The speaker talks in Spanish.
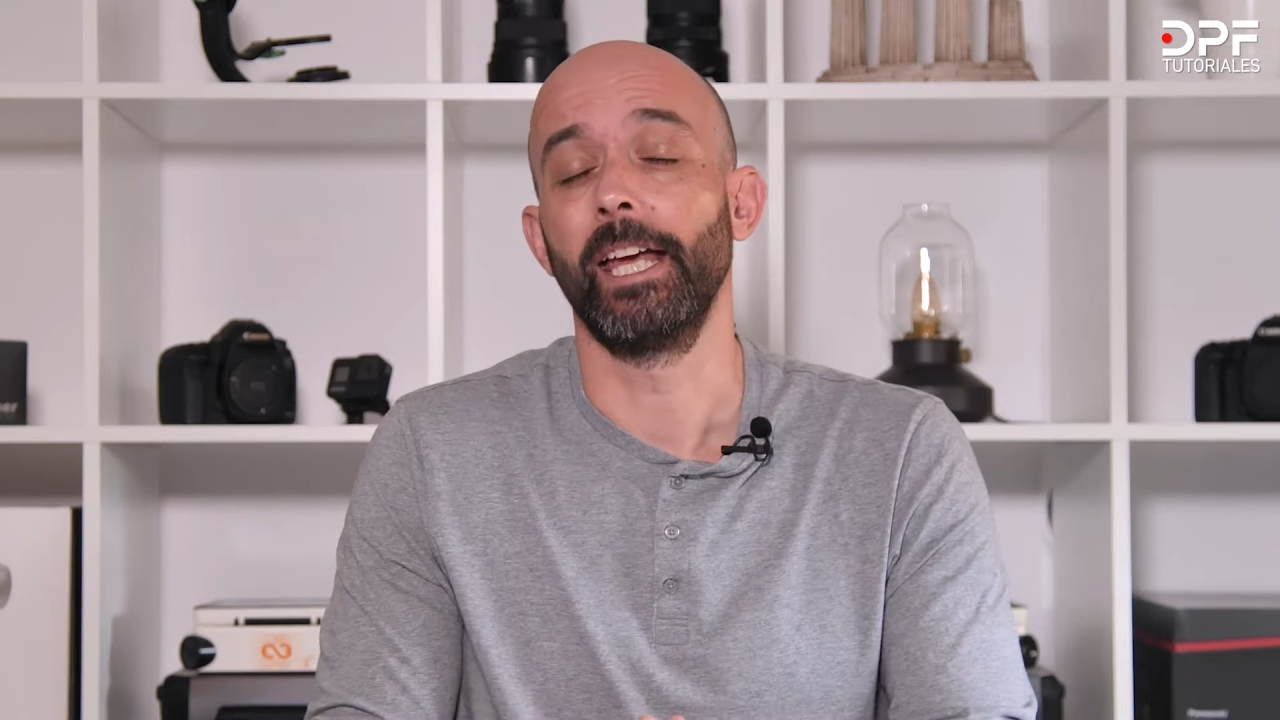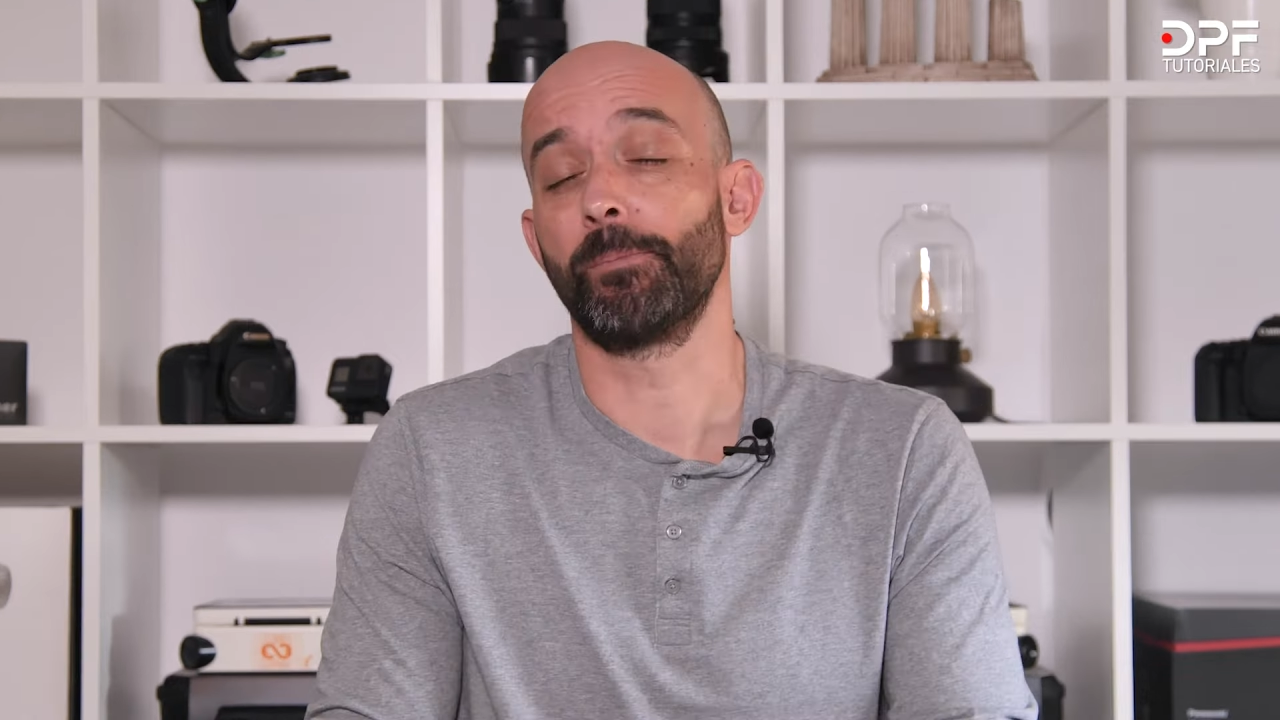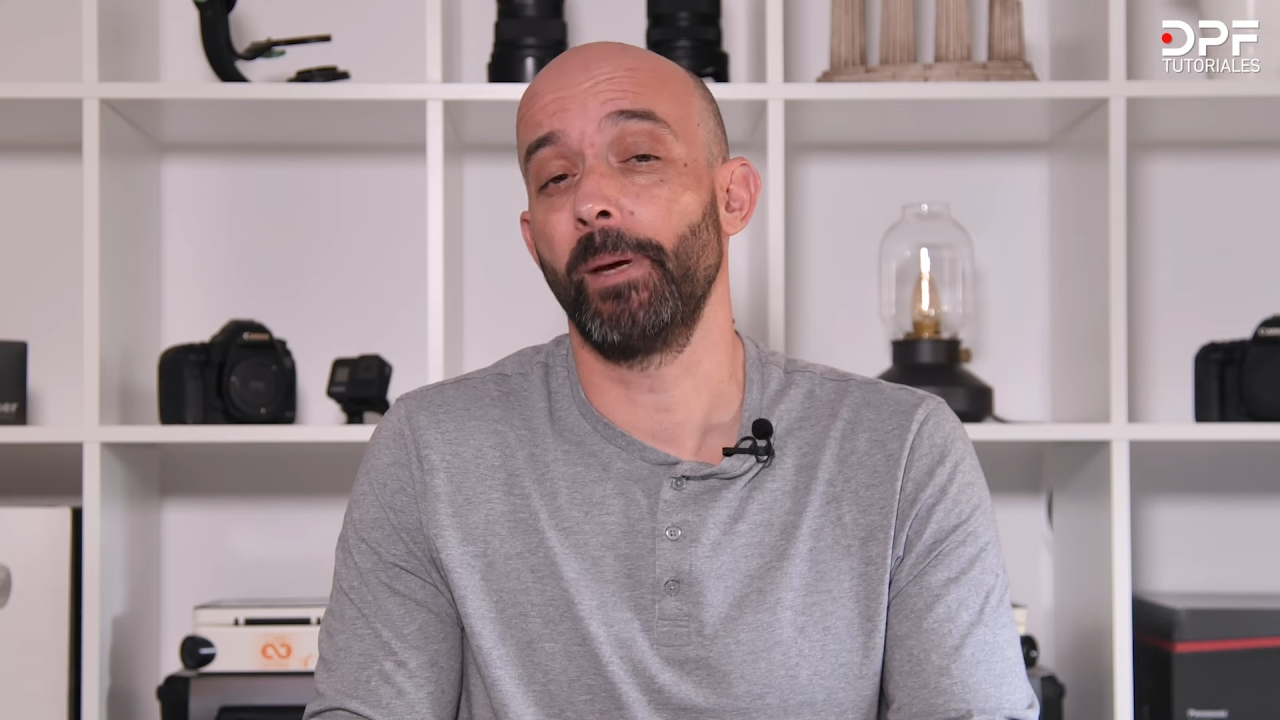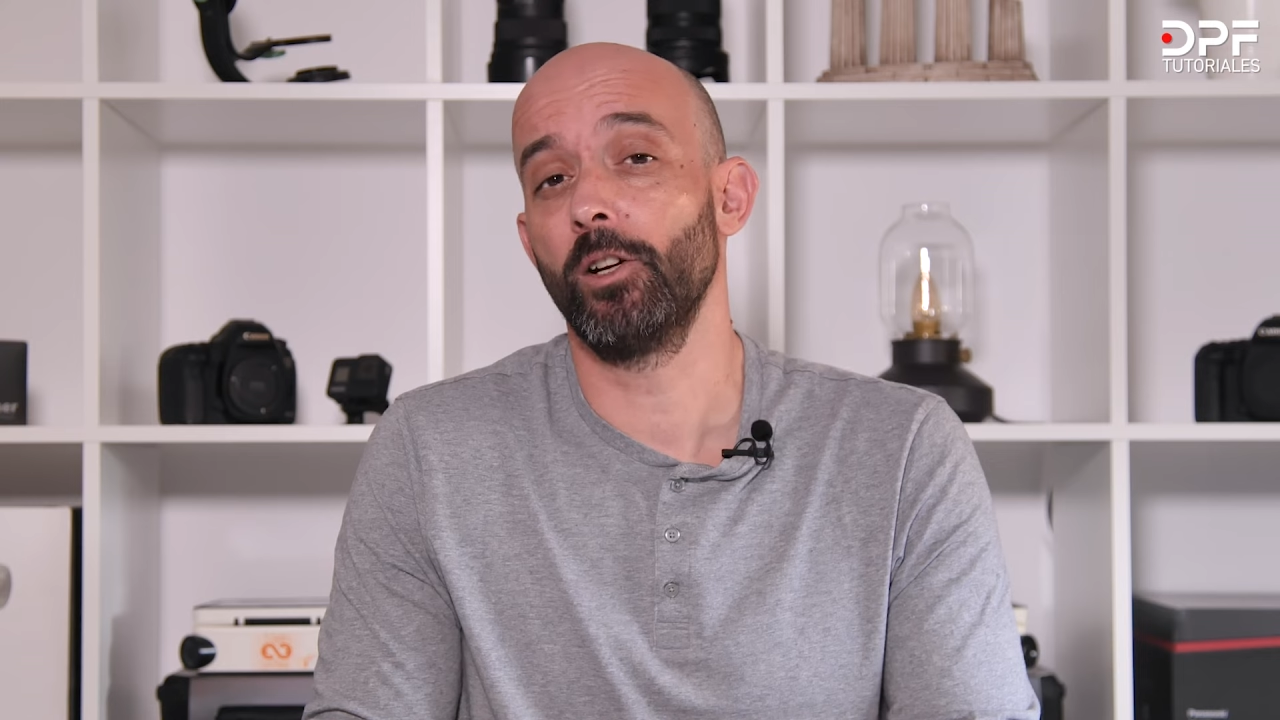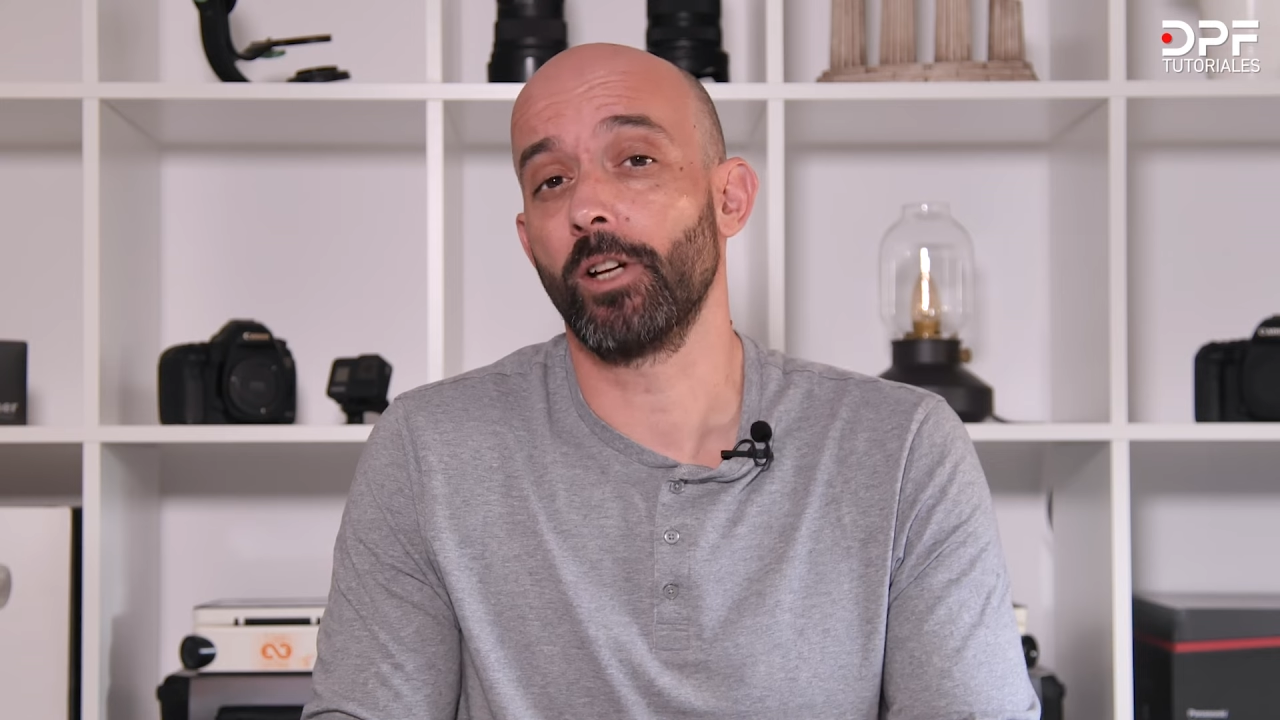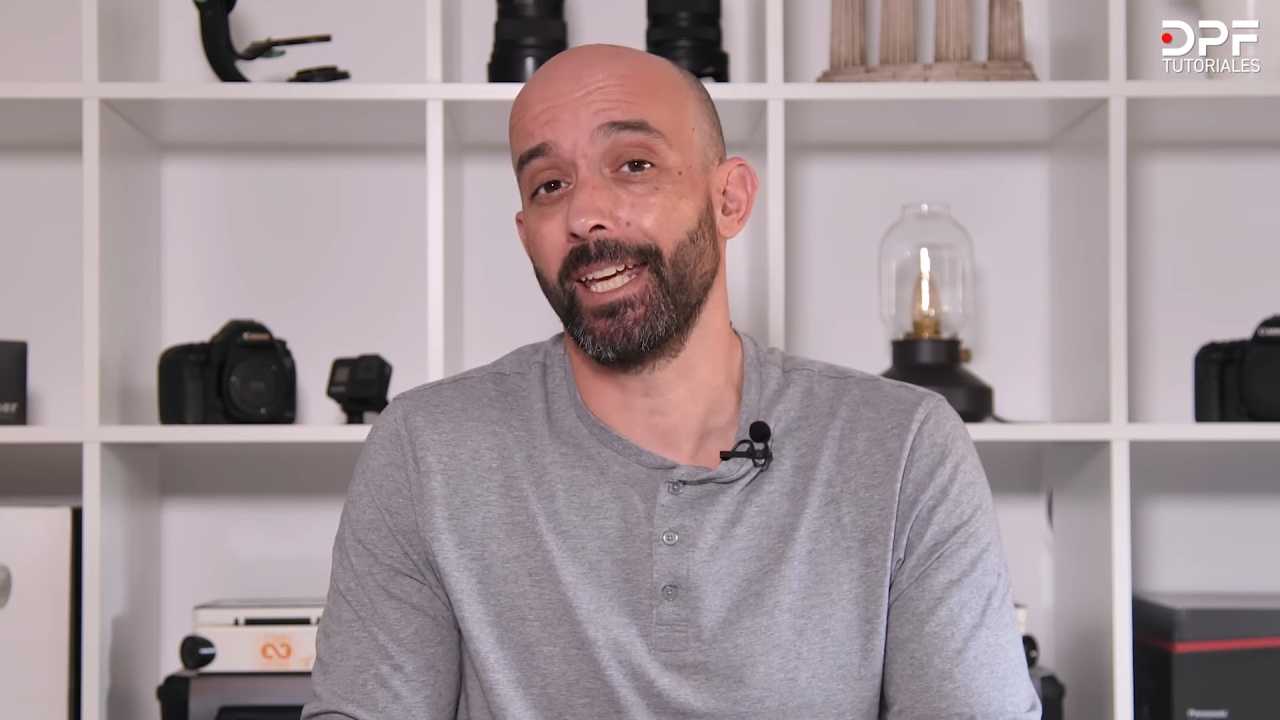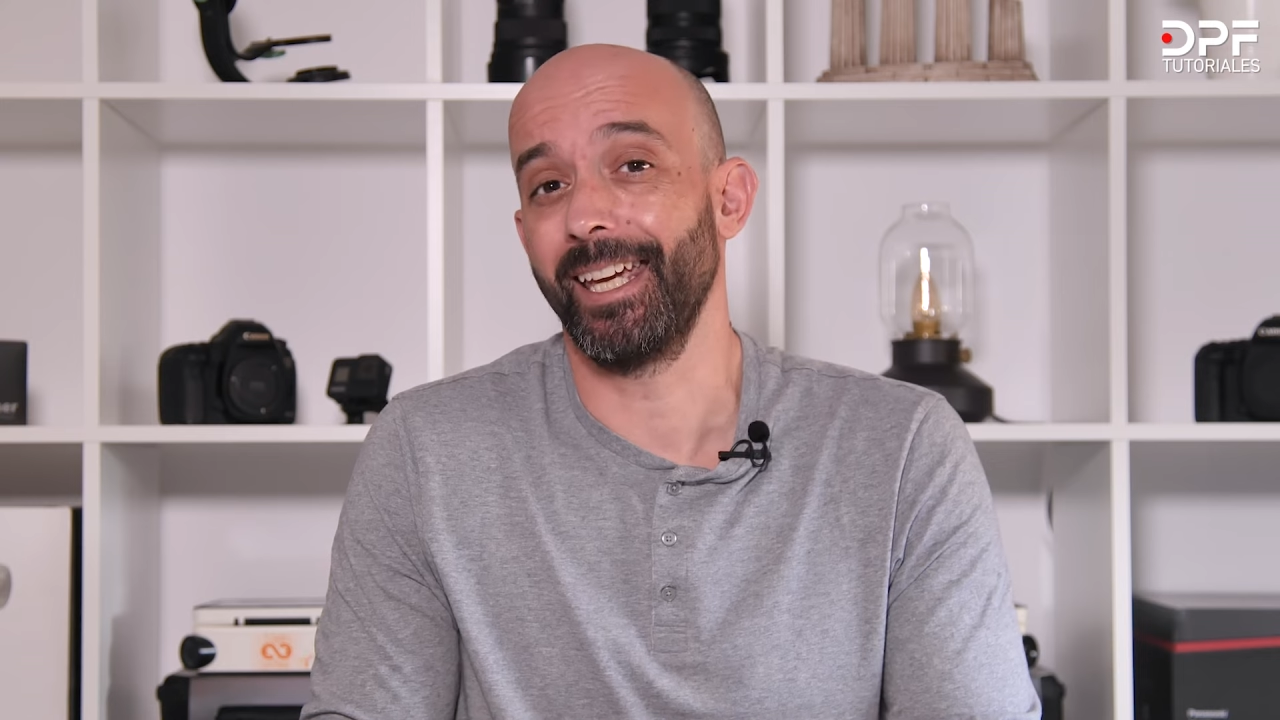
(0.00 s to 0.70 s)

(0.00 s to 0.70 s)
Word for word: Espero